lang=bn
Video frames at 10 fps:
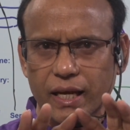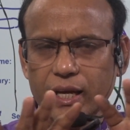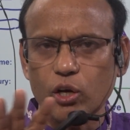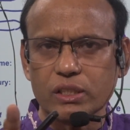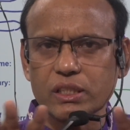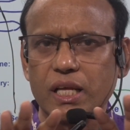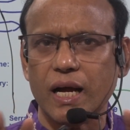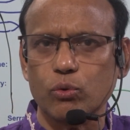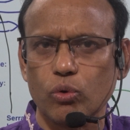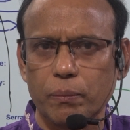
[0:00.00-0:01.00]
এই হচ্ছে
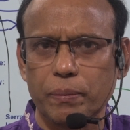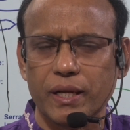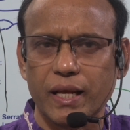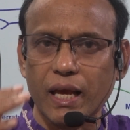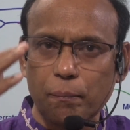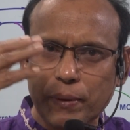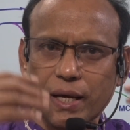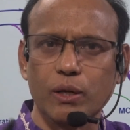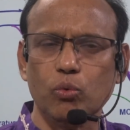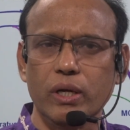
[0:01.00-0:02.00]
থার্ড ওয়ান পেয়ার এই
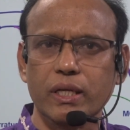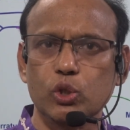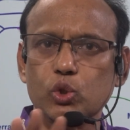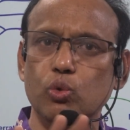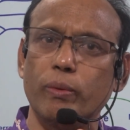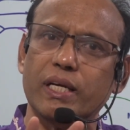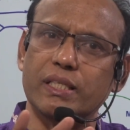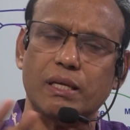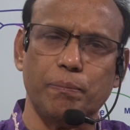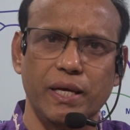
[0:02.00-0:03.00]
পেয়ারগুলো কিন্তু সোমাটিক
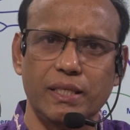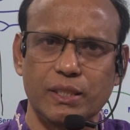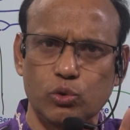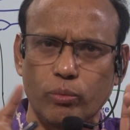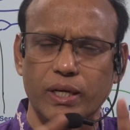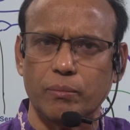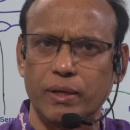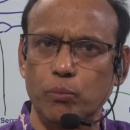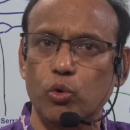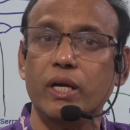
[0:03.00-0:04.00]
সাপ্লাই আছে সোমাটিক
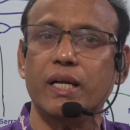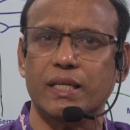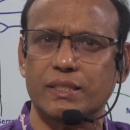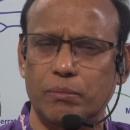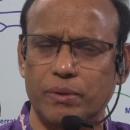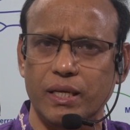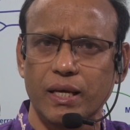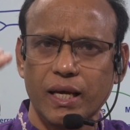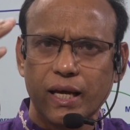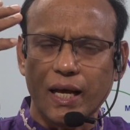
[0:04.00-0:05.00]
মানে ভলেন্টারি সাপ্লাই
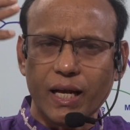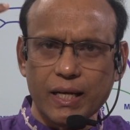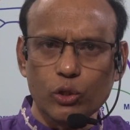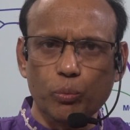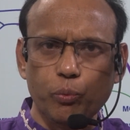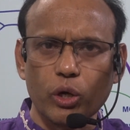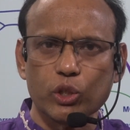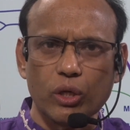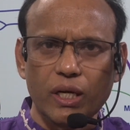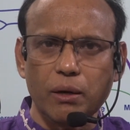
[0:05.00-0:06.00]
এরা কিন্তু পুরো
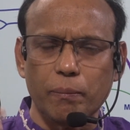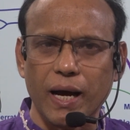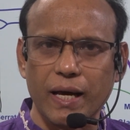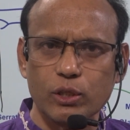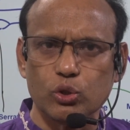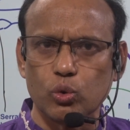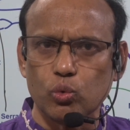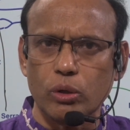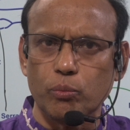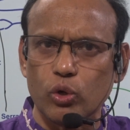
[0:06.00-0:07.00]
শরীরের বাইরে
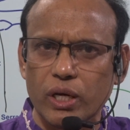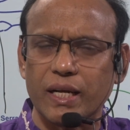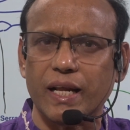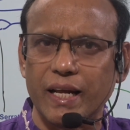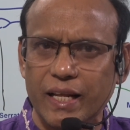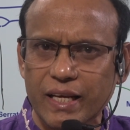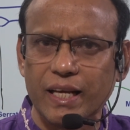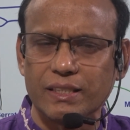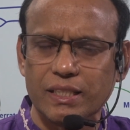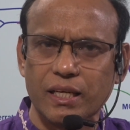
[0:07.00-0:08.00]
যতগুলো ভলেন্টারি এরিয়া
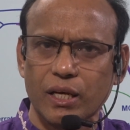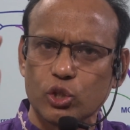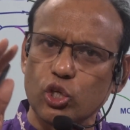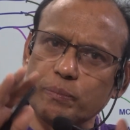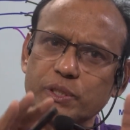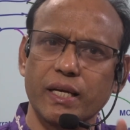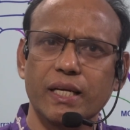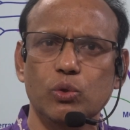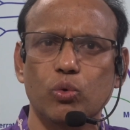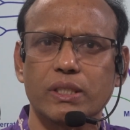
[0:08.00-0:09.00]
আছে সব জায়গায়
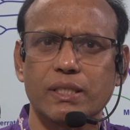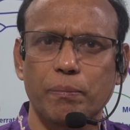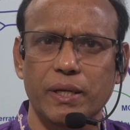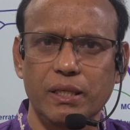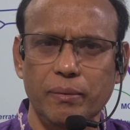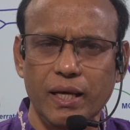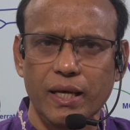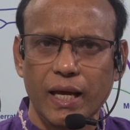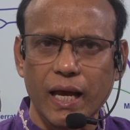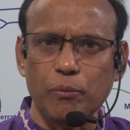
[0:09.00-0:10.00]
কিন্তু ওরা সাপ্লাই দিবে
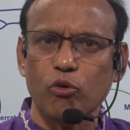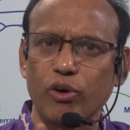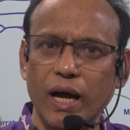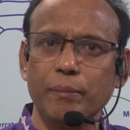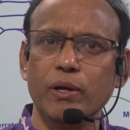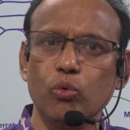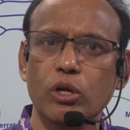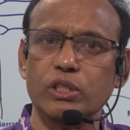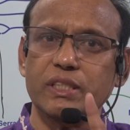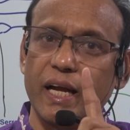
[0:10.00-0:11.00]
এবং ফাইবারগুলো
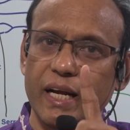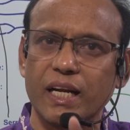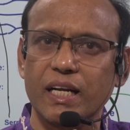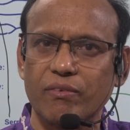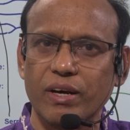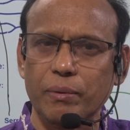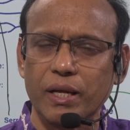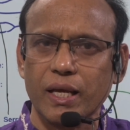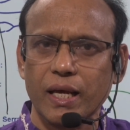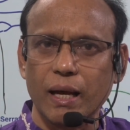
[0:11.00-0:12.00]
হচ্ছে অ্যাডাল্টা ফাইবার
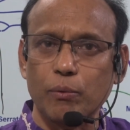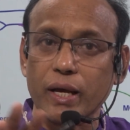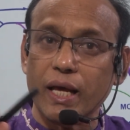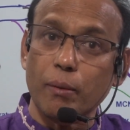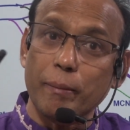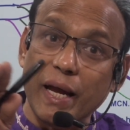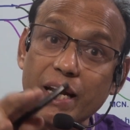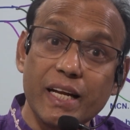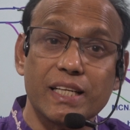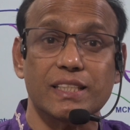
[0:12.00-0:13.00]
এবং এরা
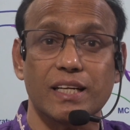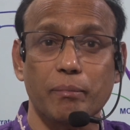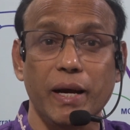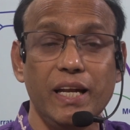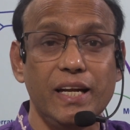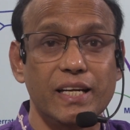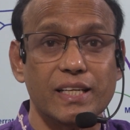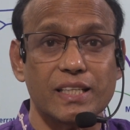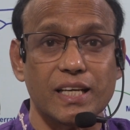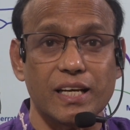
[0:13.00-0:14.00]
মাইলিনেশন
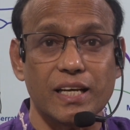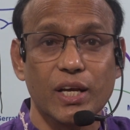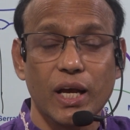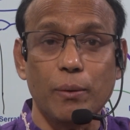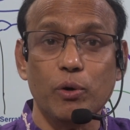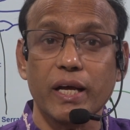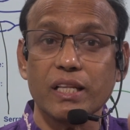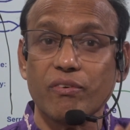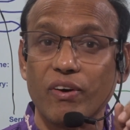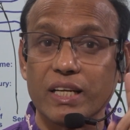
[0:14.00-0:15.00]
মাইলিনেটেড থাকে এবং
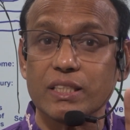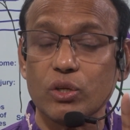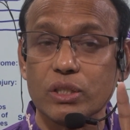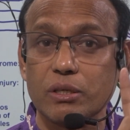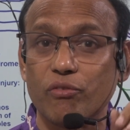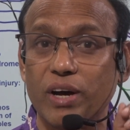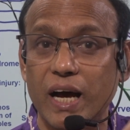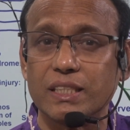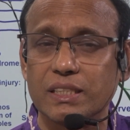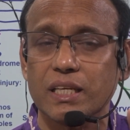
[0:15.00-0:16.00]
এদের ফাংশন হচ্ছে
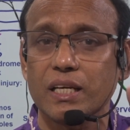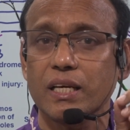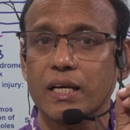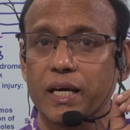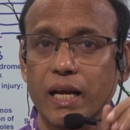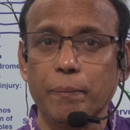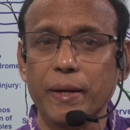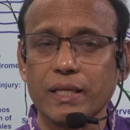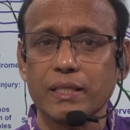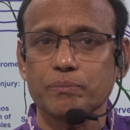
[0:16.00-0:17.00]
ফাস্ট
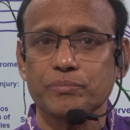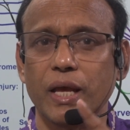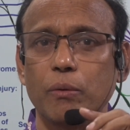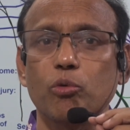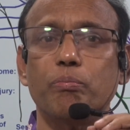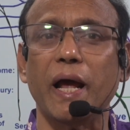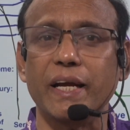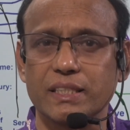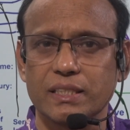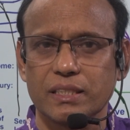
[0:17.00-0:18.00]
রেপিড এবং
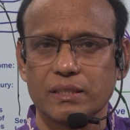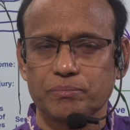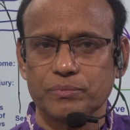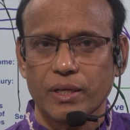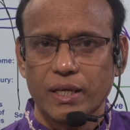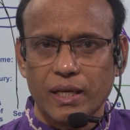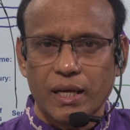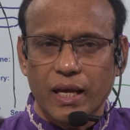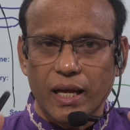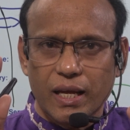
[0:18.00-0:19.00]
ব্রাইট
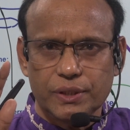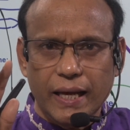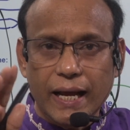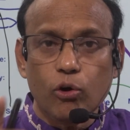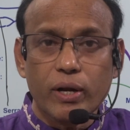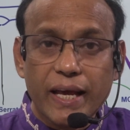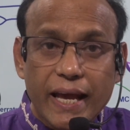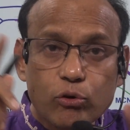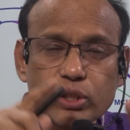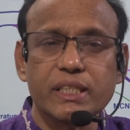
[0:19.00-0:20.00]
এখন এই
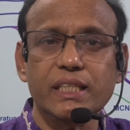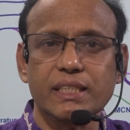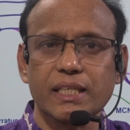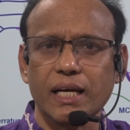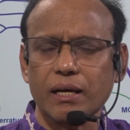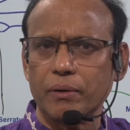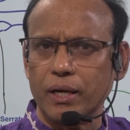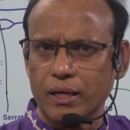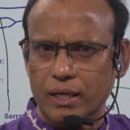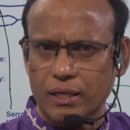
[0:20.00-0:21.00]
একত্রিশটা
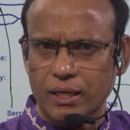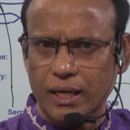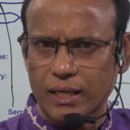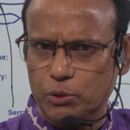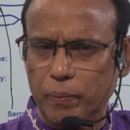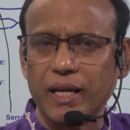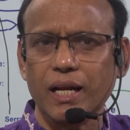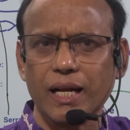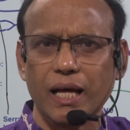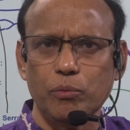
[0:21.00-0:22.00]

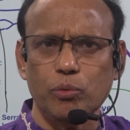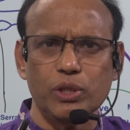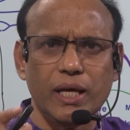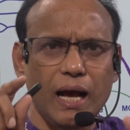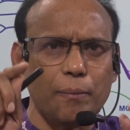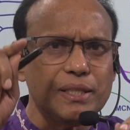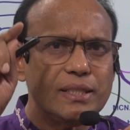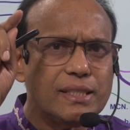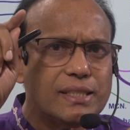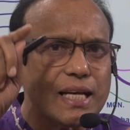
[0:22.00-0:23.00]
স্পাইনাল নার্ভের মধ্যে আমাদের
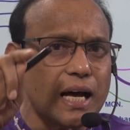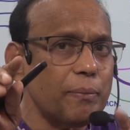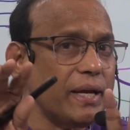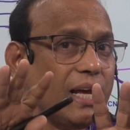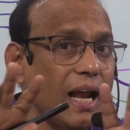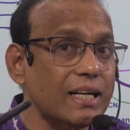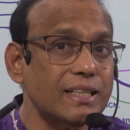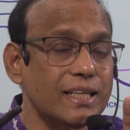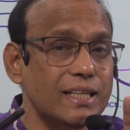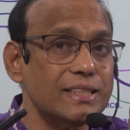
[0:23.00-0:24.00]
যে সার্ভাইকেল
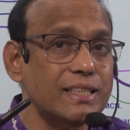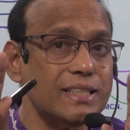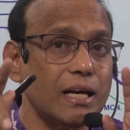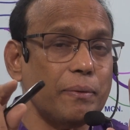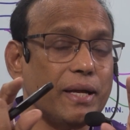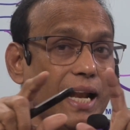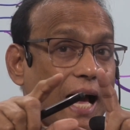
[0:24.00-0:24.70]
আটটা আছে সার্ভাইকেল